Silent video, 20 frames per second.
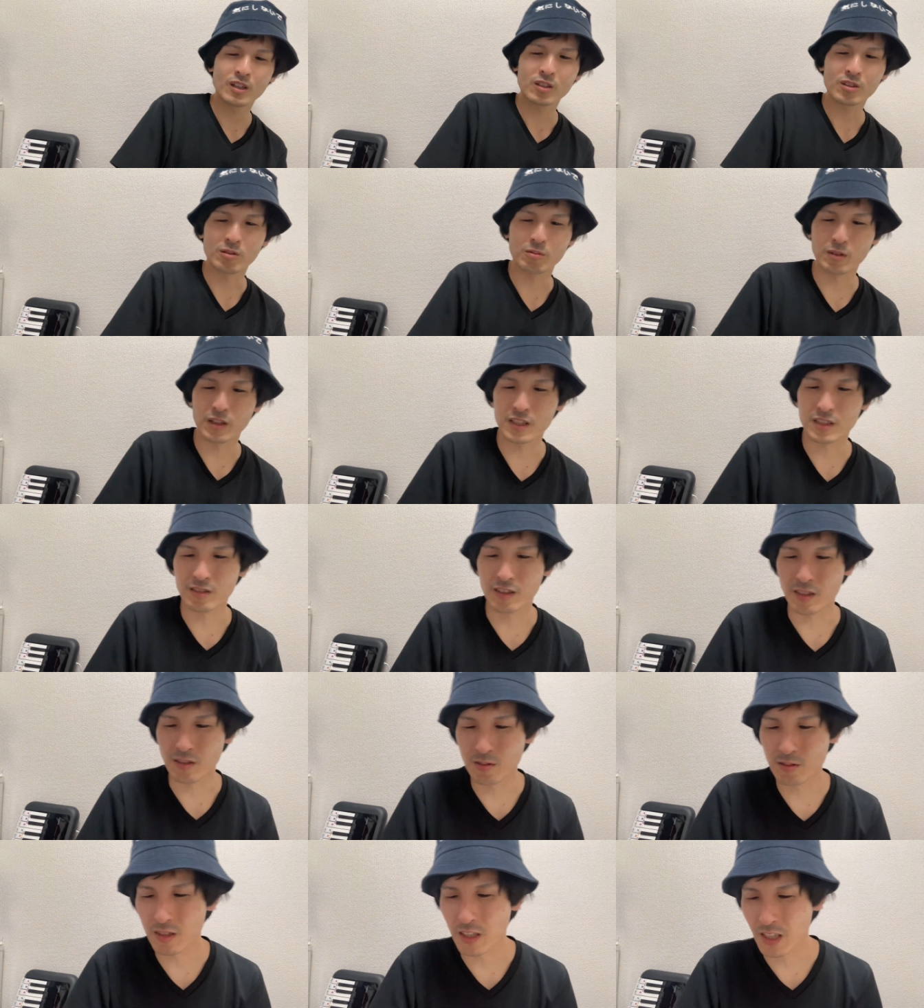友達は
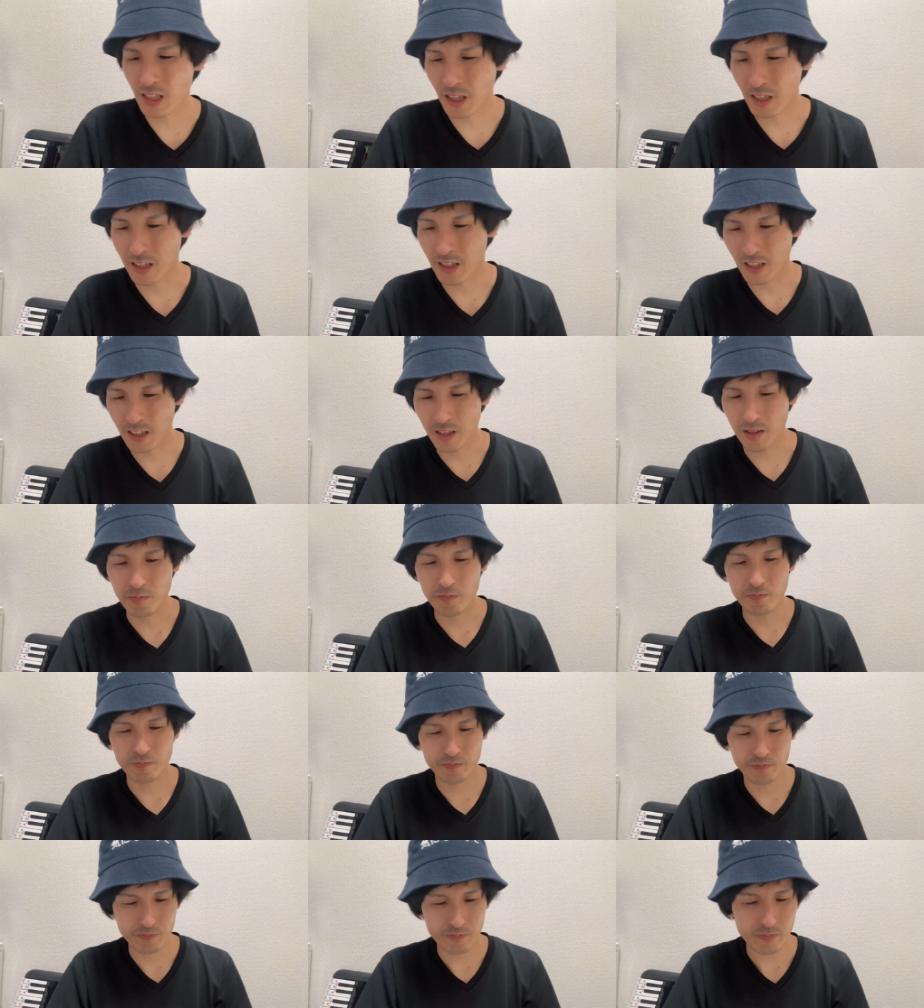言うてたんでね。
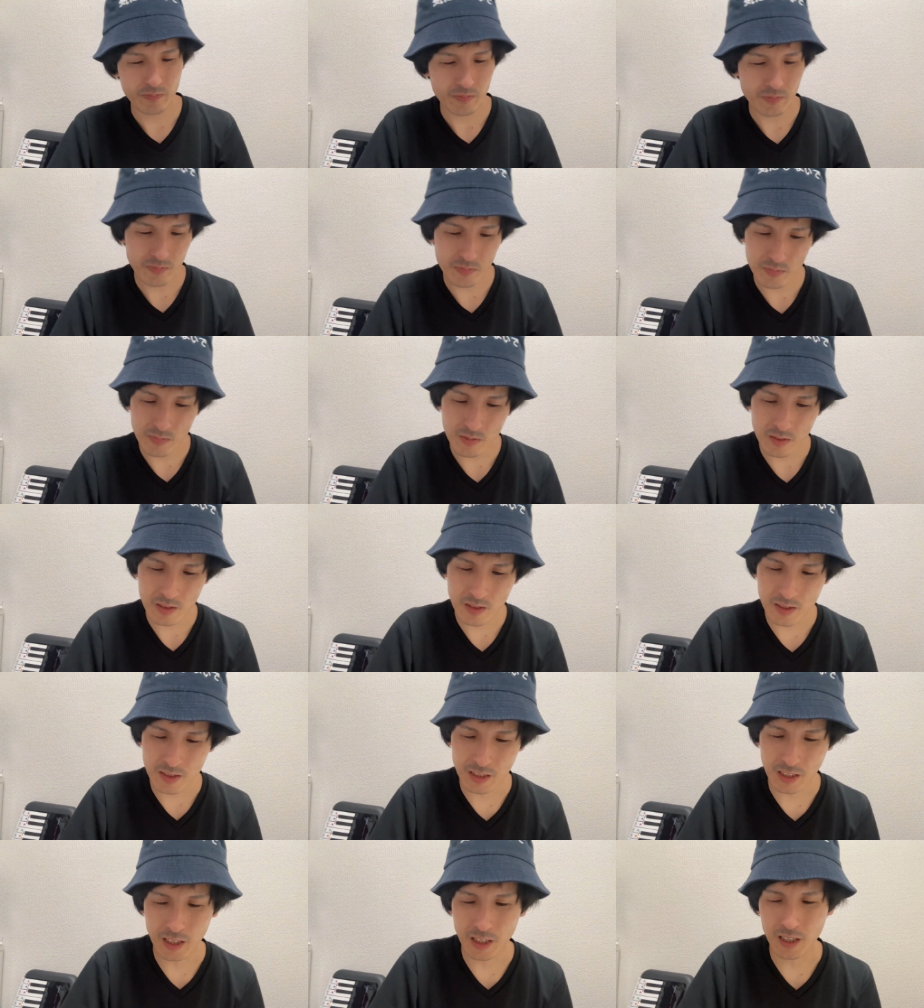
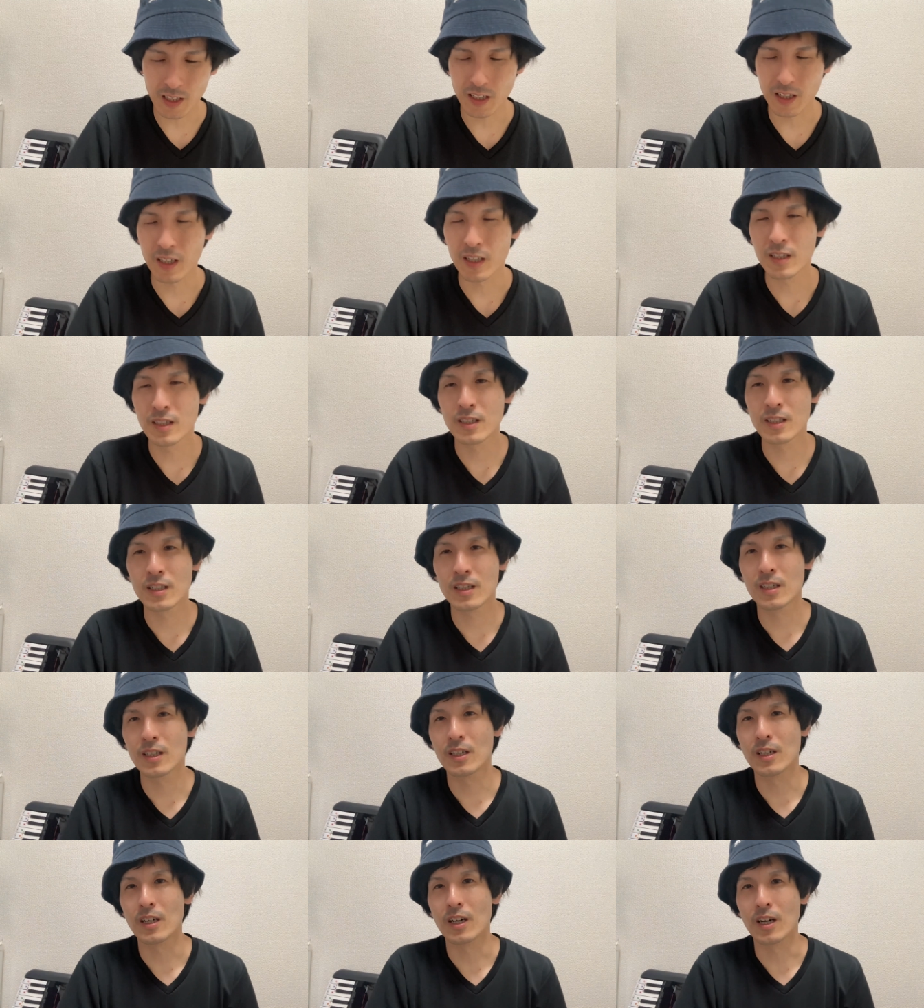だから、
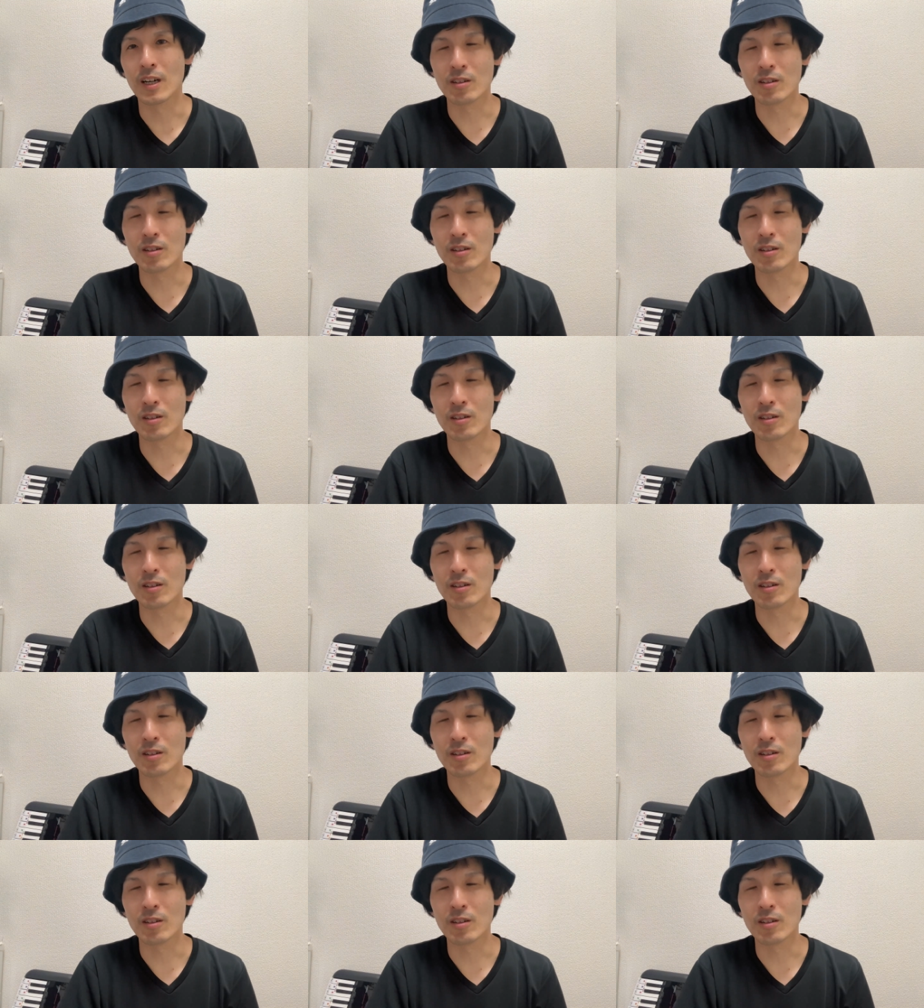あ